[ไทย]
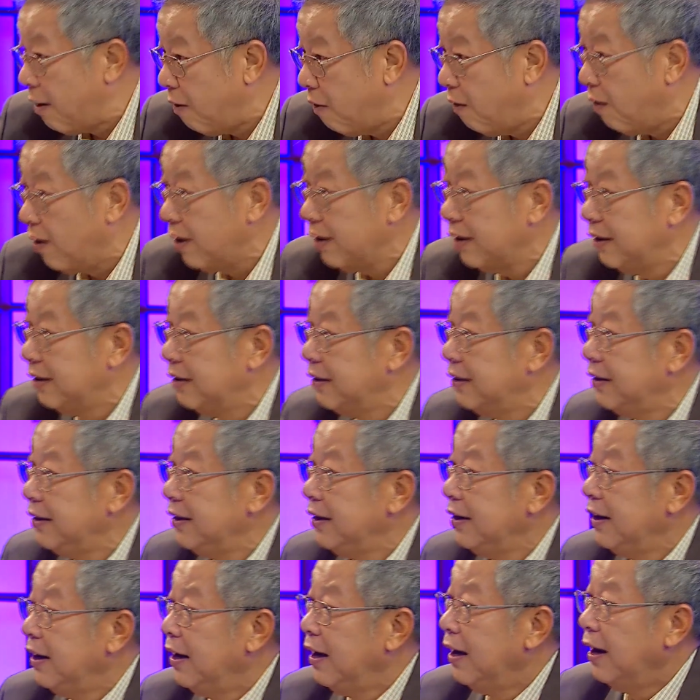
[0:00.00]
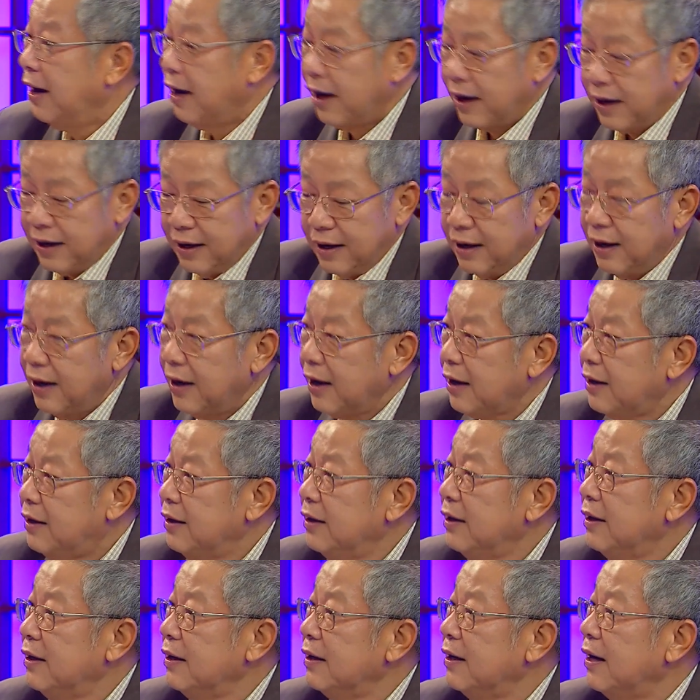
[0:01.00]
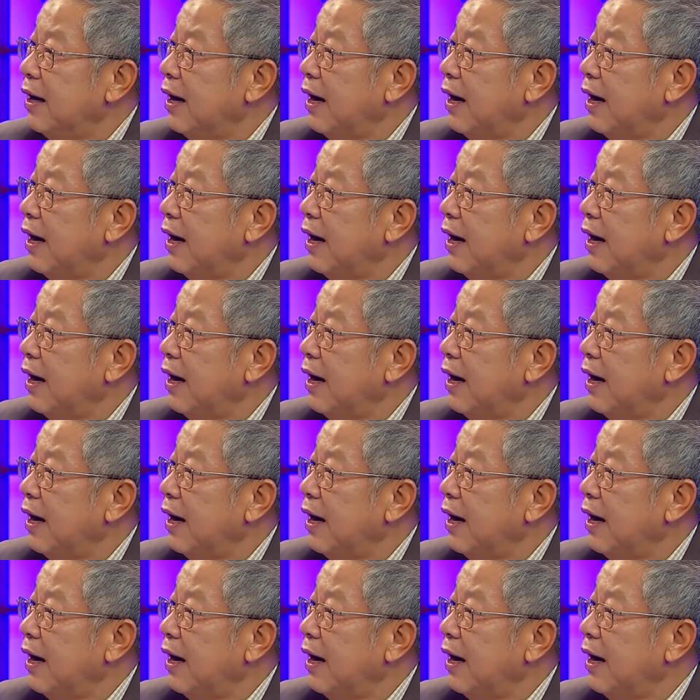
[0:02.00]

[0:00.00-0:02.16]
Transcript: ลาออกคือ